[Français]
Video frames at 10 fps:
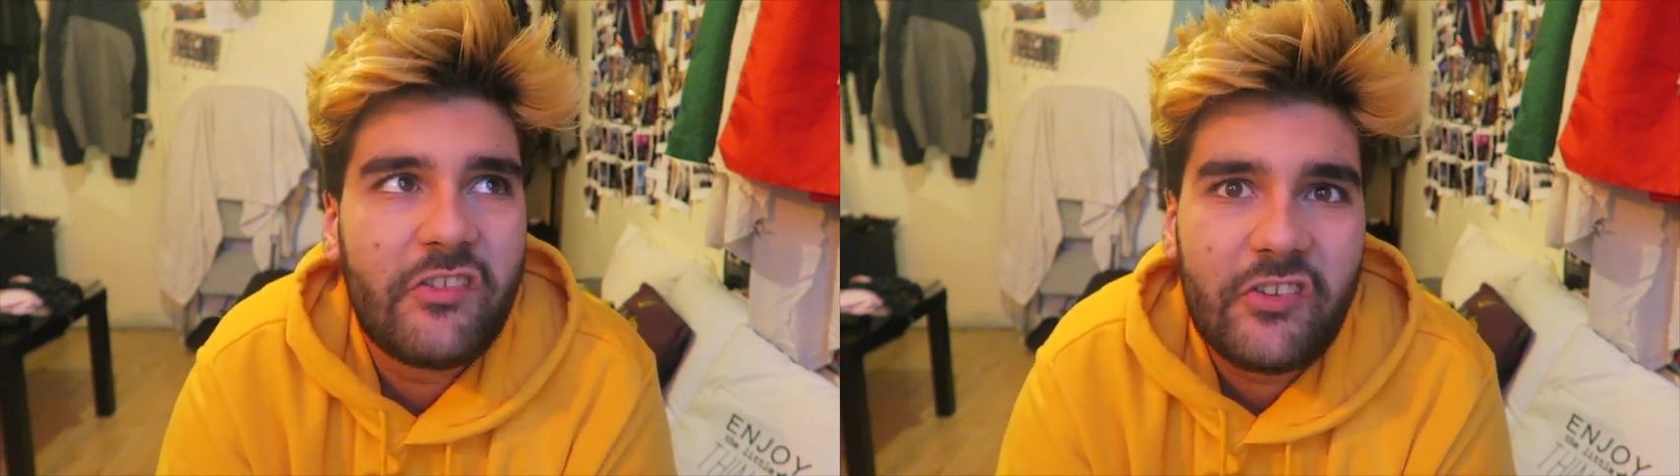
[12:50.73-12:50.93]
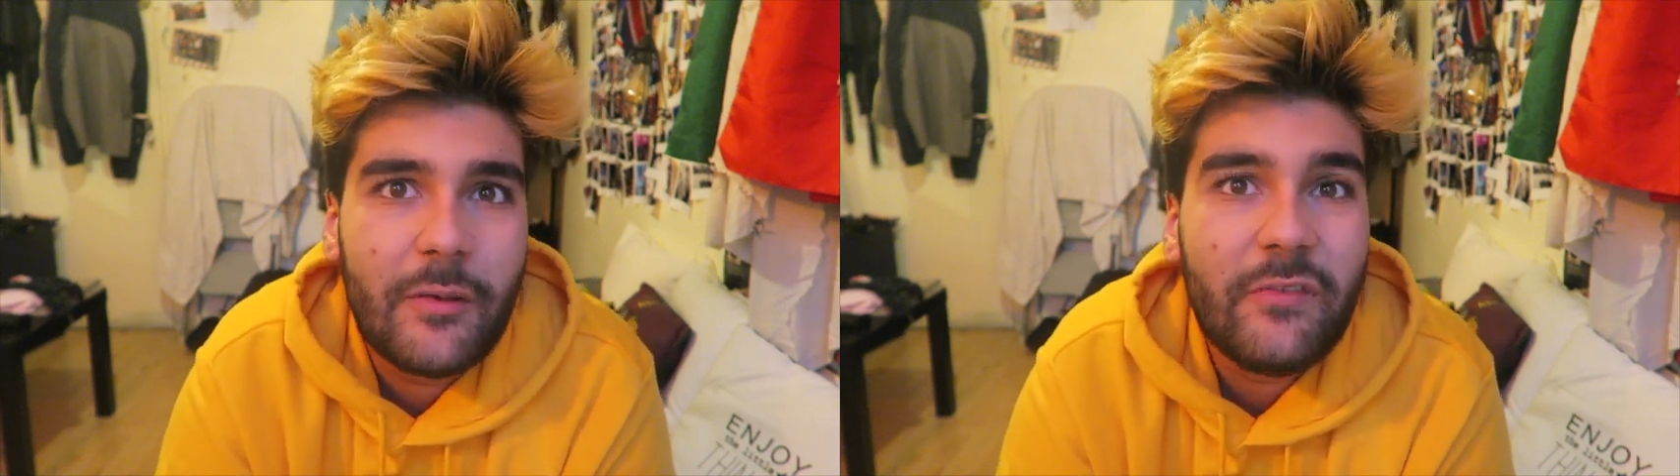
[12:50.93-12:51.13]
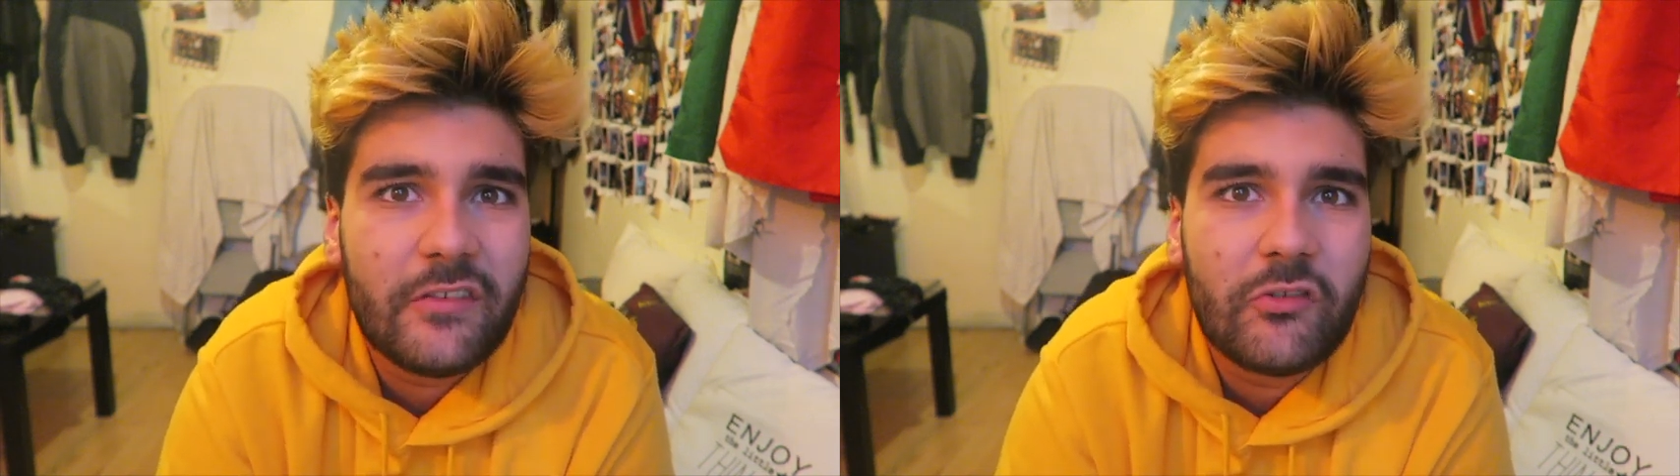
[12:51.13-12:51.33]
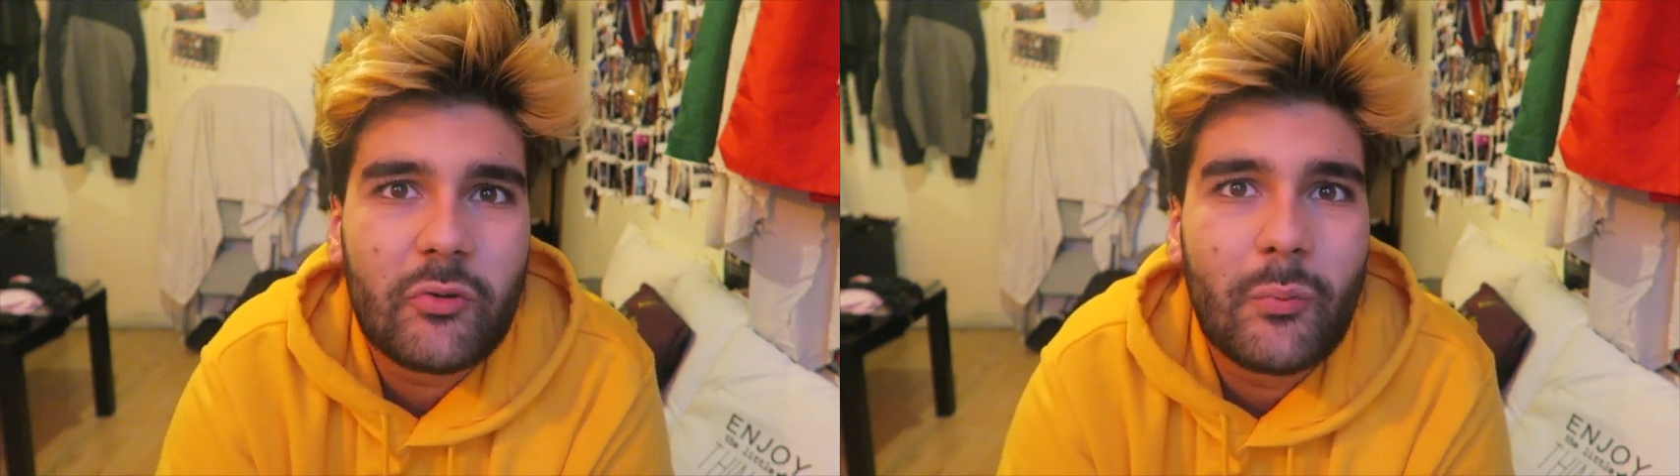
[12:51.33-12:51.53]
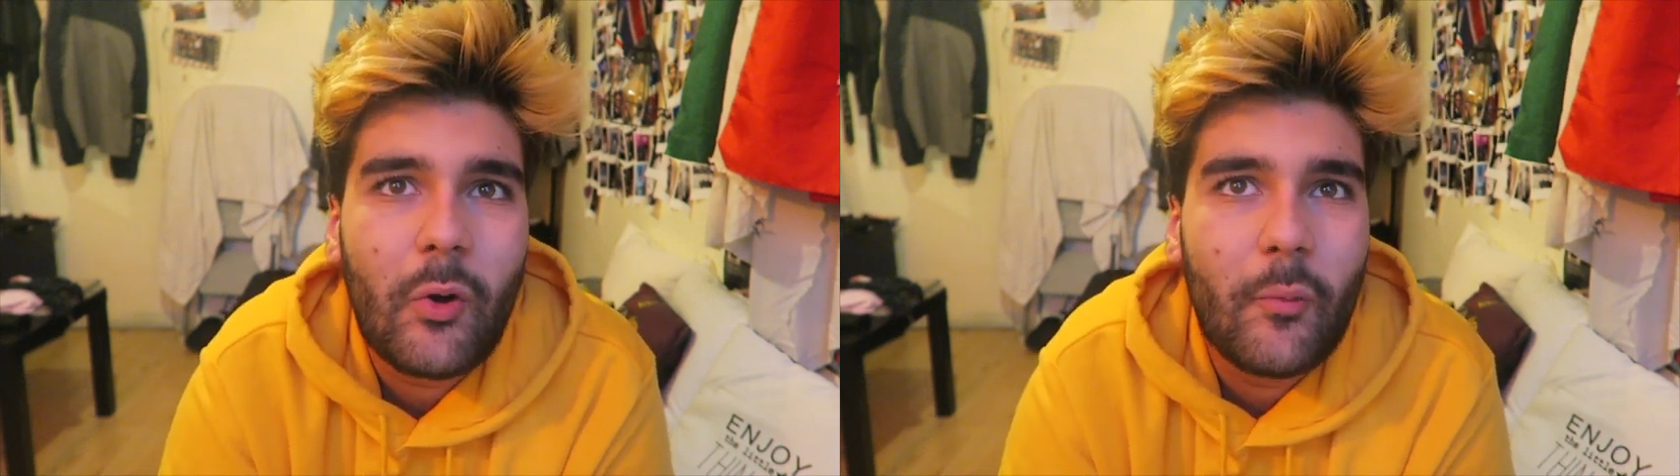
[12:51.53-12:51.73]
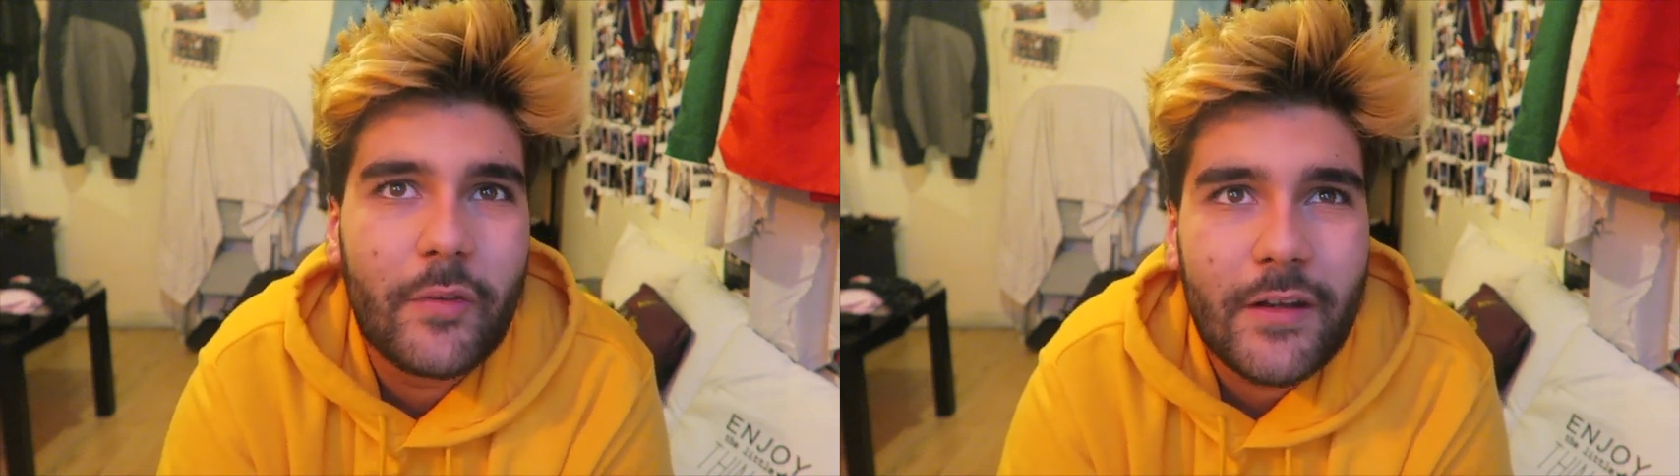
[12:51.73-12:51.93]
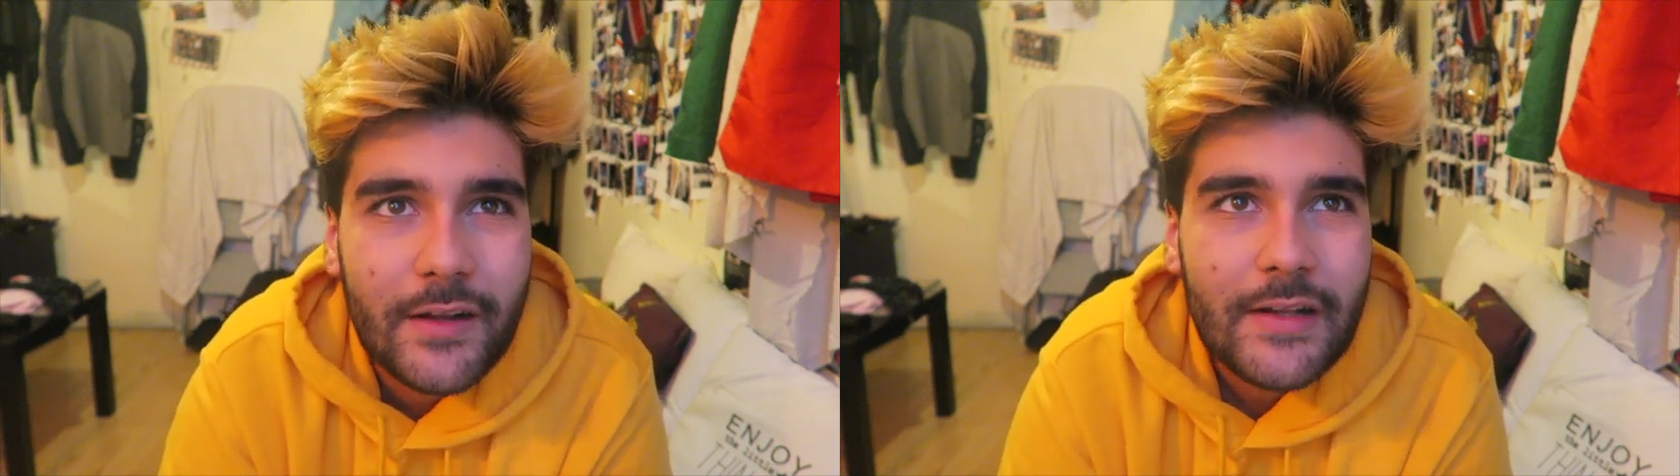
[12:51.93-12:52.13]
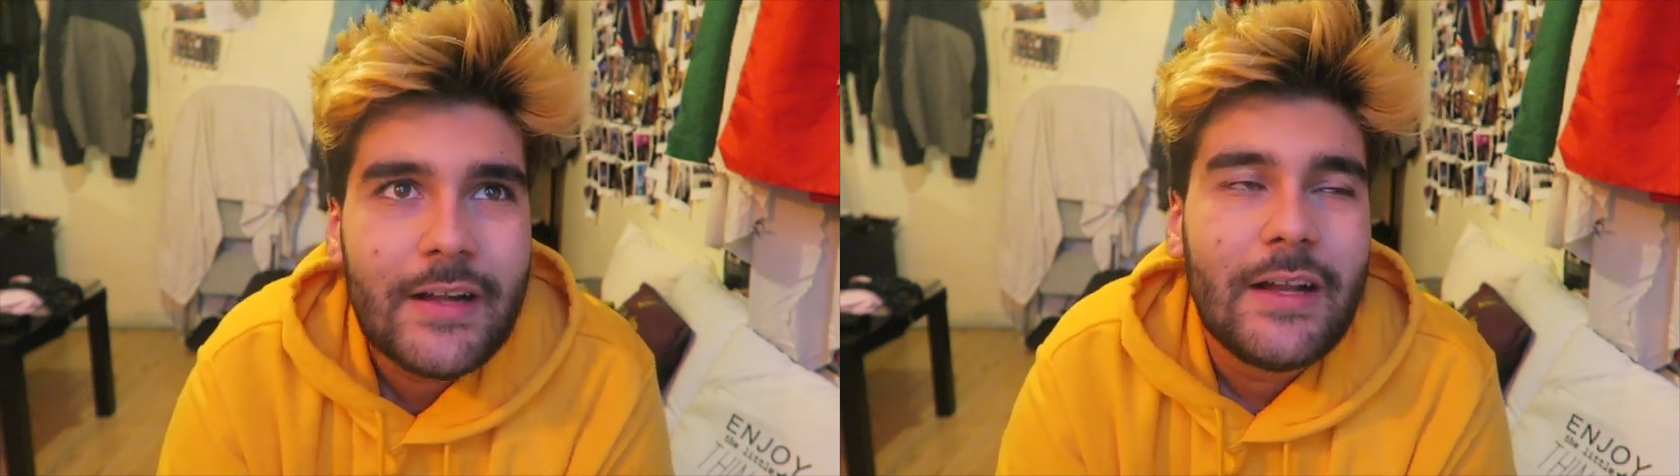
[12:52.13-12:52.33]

H&M, si je comprends bien.